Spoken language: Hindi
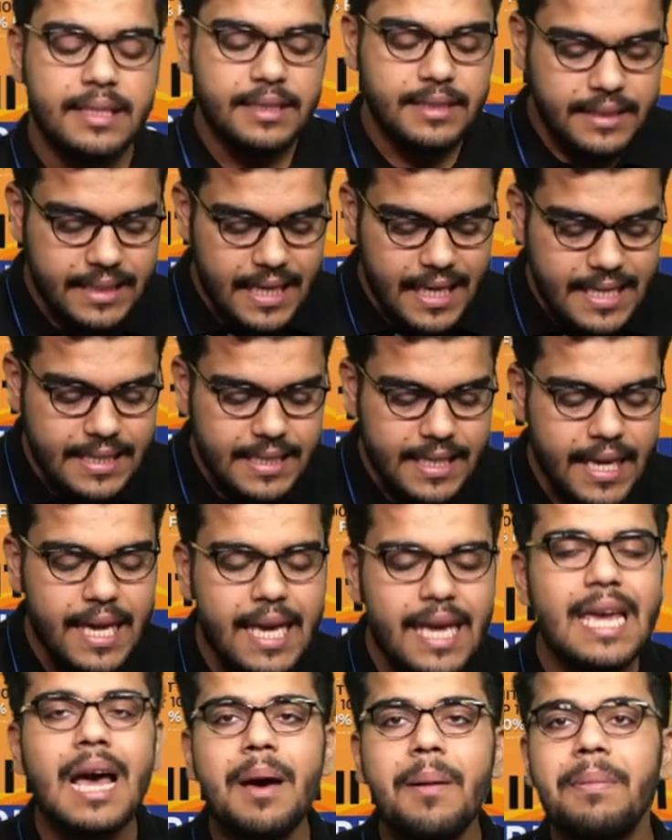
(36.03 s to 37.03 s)
जैसे
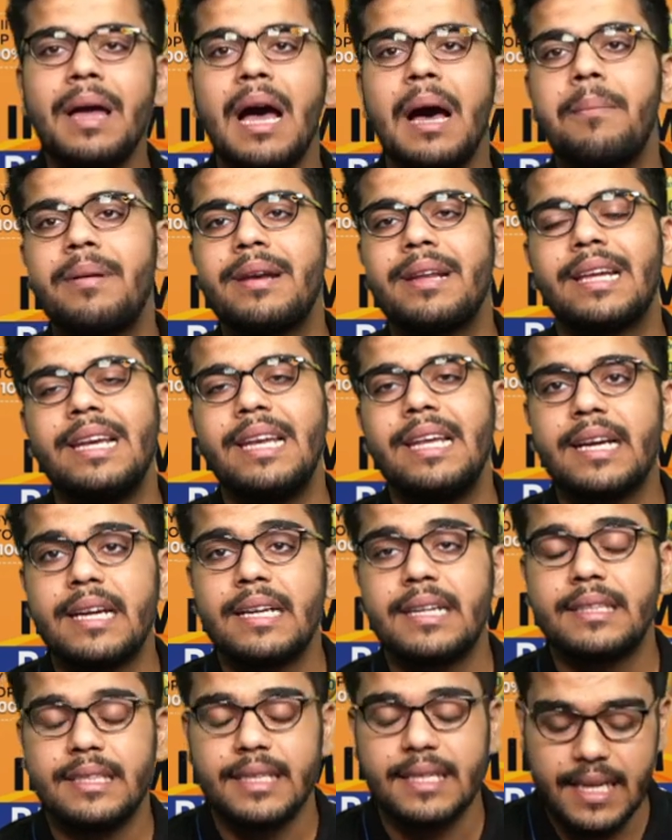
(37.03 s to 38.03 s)
ही आप यहाँ पर क्लिक
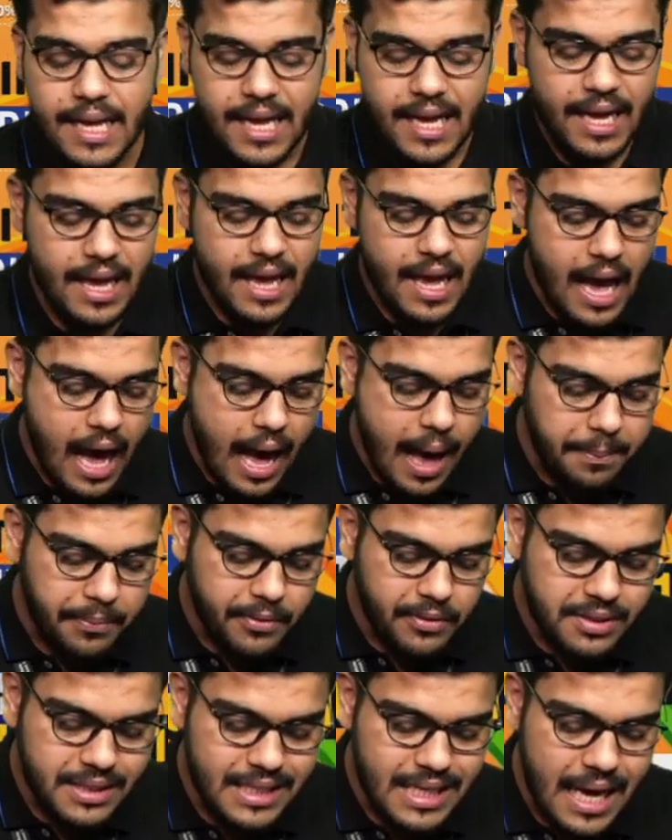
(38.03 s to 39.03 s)
करते हैं आपको
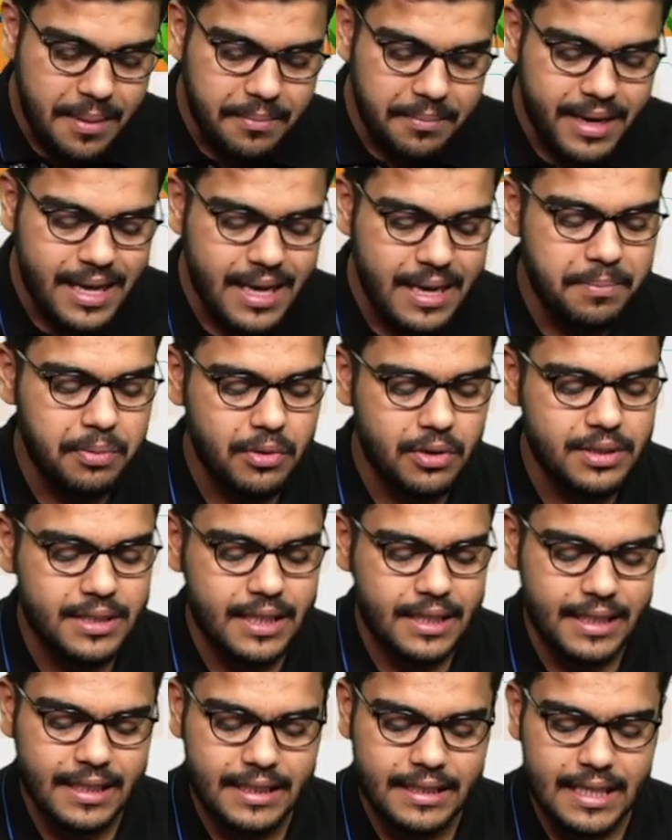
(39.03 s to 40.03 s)
सामने ही पोस्टर
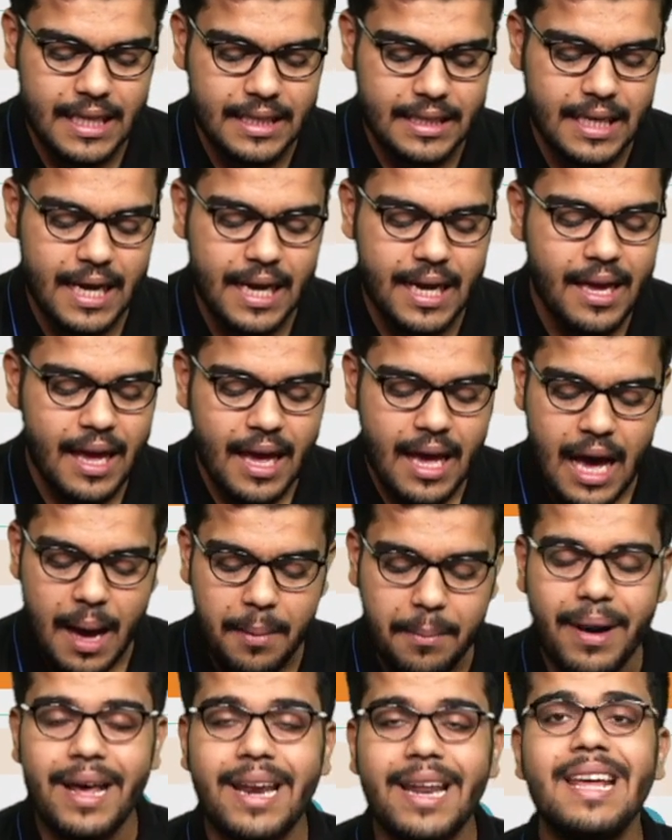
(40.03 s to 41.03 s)
दिख जाता है
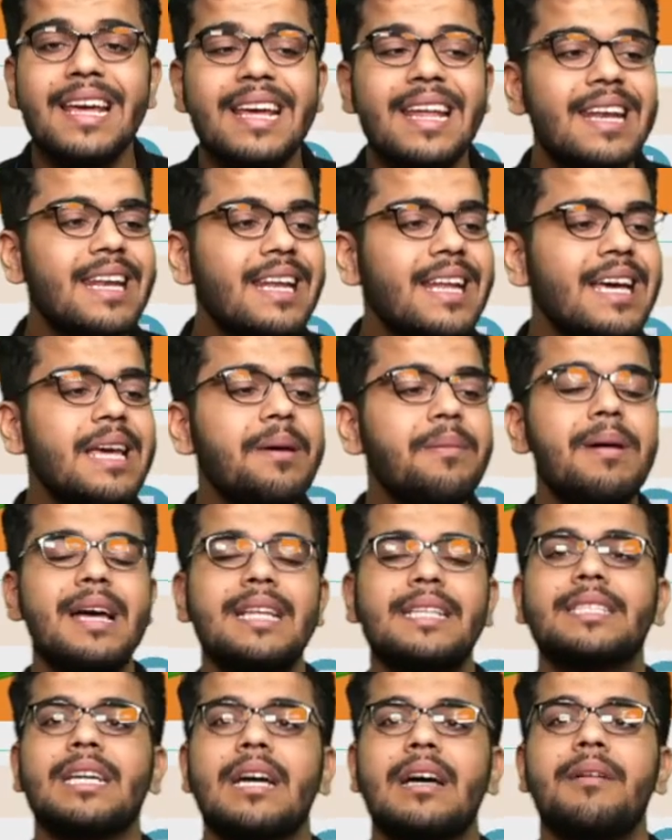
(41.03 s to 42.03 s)
हमारे नए
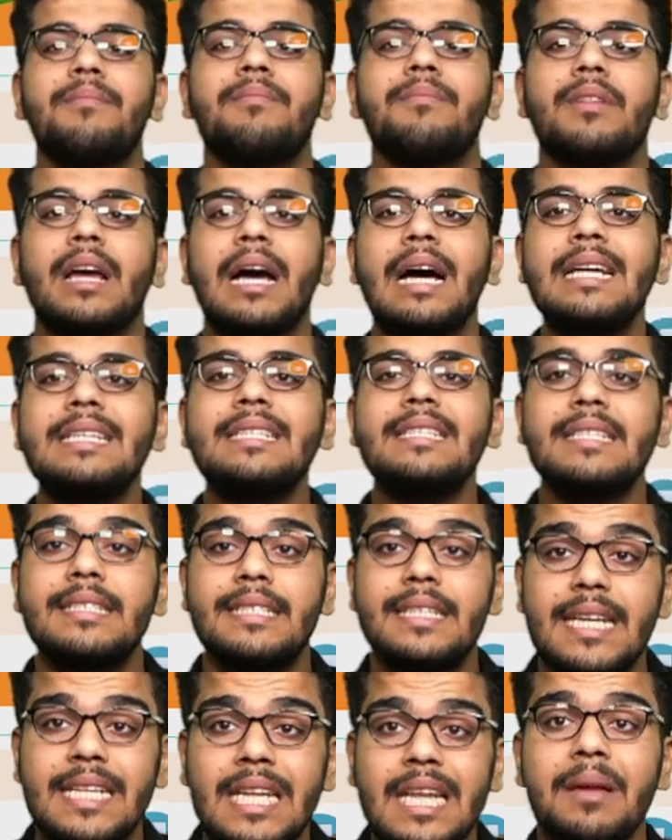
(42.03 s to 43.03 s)
बैच का गाइस
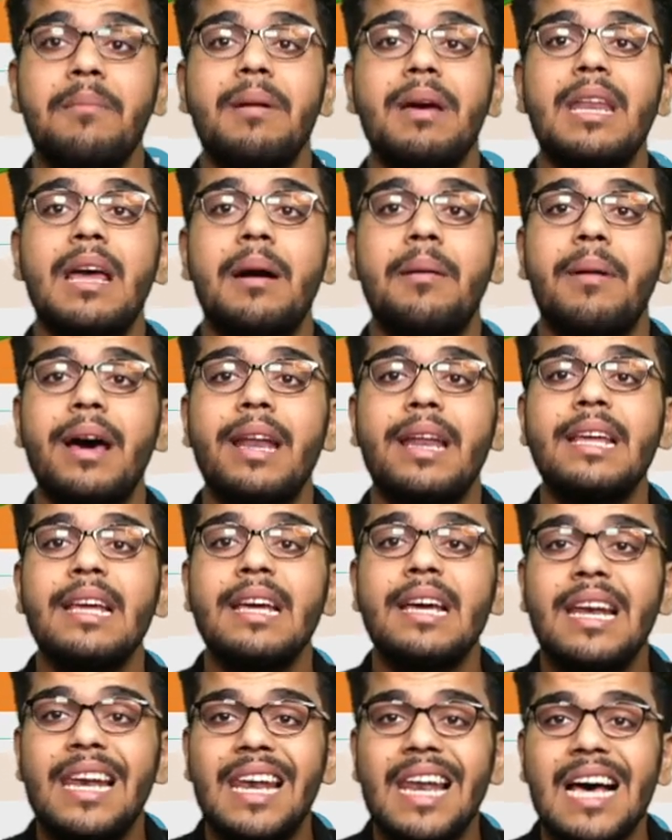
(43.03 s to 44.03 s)
जैसे कि मैंने हमारी
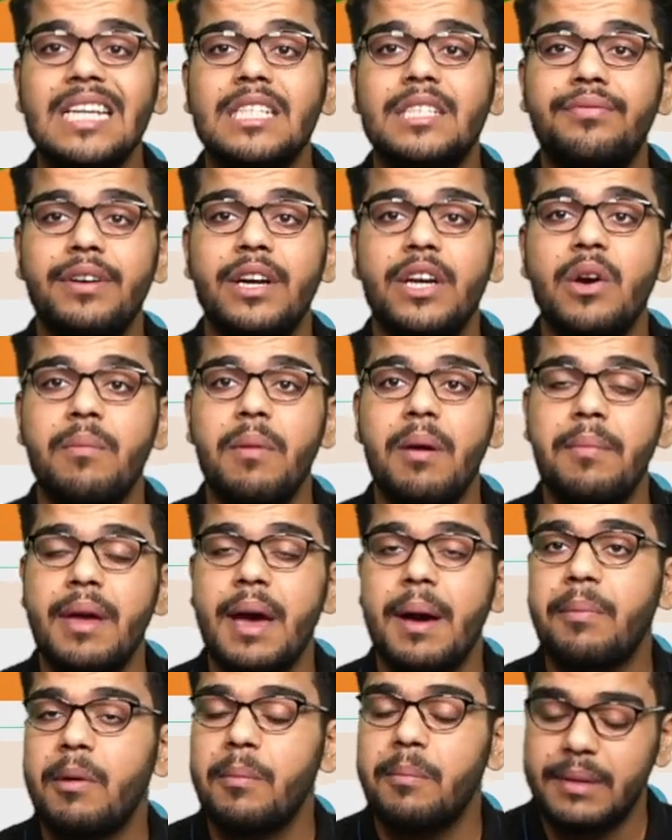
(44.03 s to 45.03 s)
लास्ट वीडियो में भी
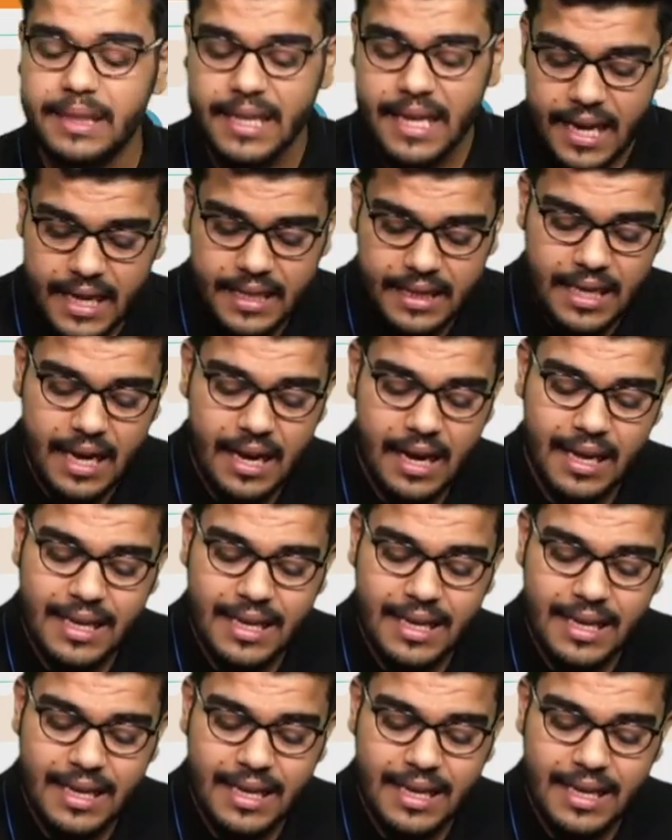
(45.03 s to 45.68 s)
आपको बताया था